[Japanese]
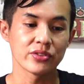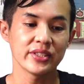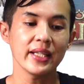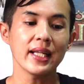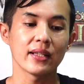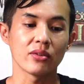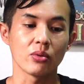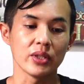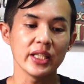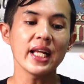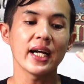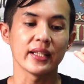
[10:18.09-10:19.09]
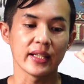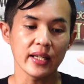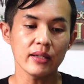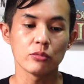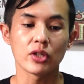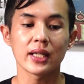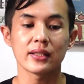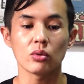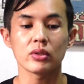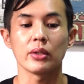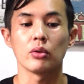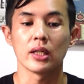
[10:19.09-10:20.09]
セダンの2台でね、向かって
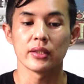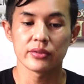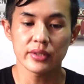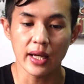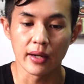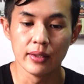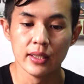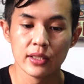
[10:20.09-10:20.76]
おったようなんですね。